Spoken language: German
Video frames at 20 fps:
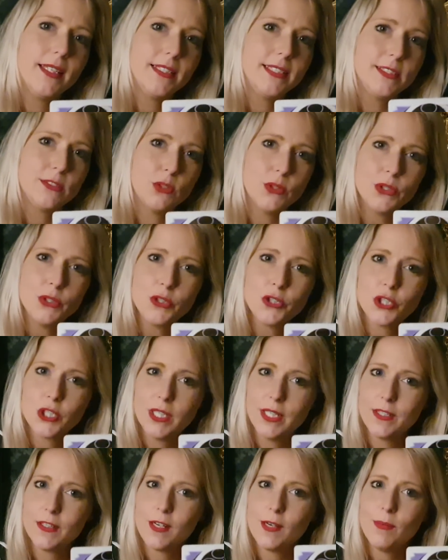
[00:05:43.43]
Die Sonne
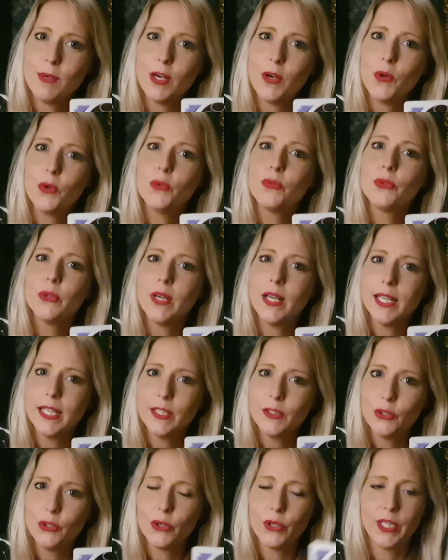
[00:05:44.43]
steht aber auch für
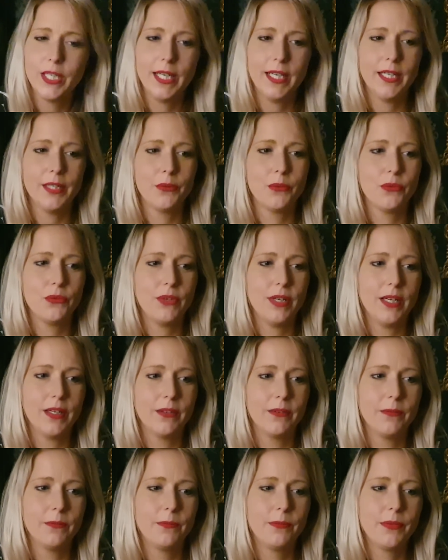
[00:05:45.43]
einen
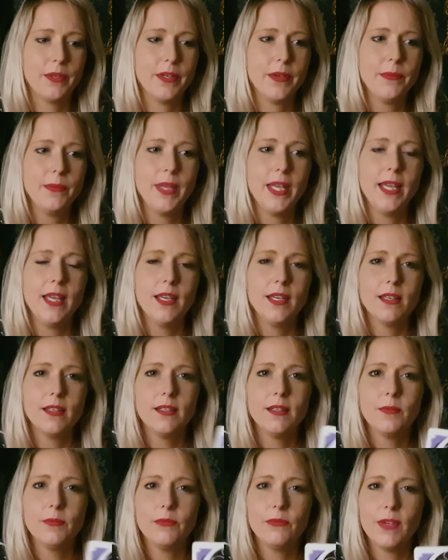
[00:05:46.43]
Neuanfang. Ne?
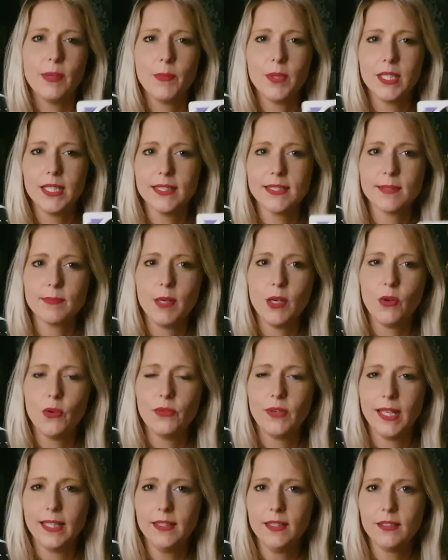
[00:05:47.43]
Wenn man jetzt mal
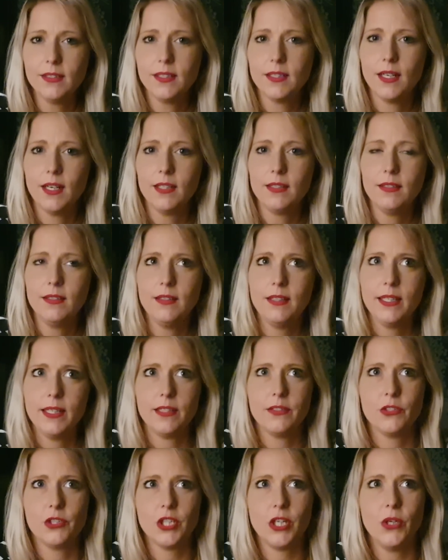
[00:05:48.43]
auf andere
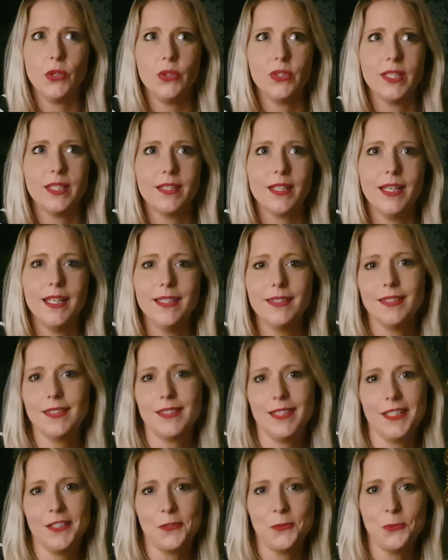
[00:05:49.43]
Kartendecks schaut, dann
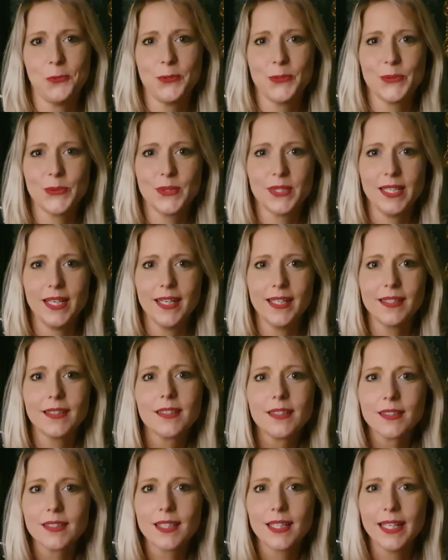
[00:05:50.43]
reitet ja
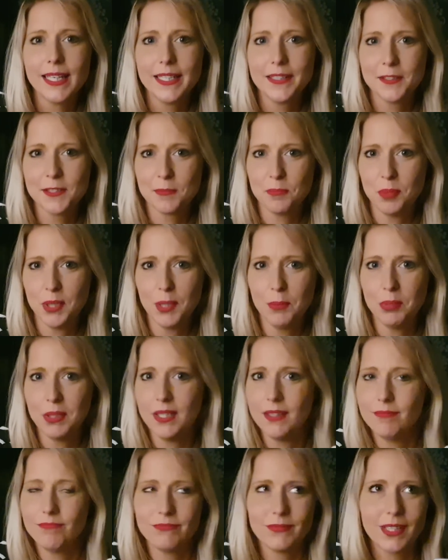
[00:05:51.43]
sozusagen ein kleines
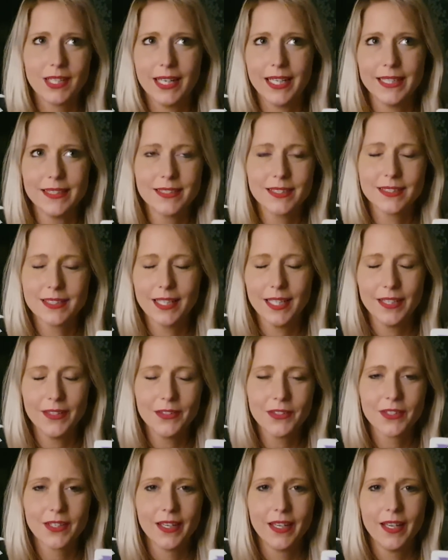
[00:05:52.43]
Baby, ein kleines
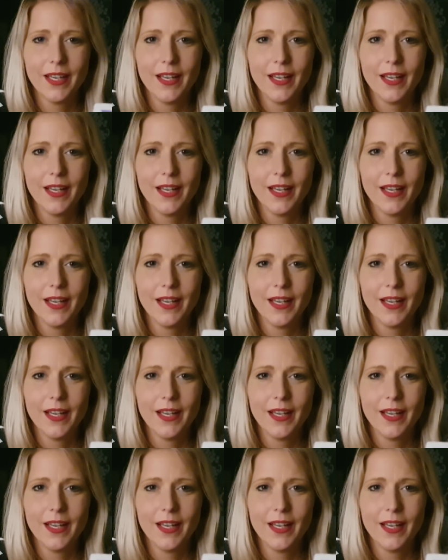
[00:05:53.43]
Kind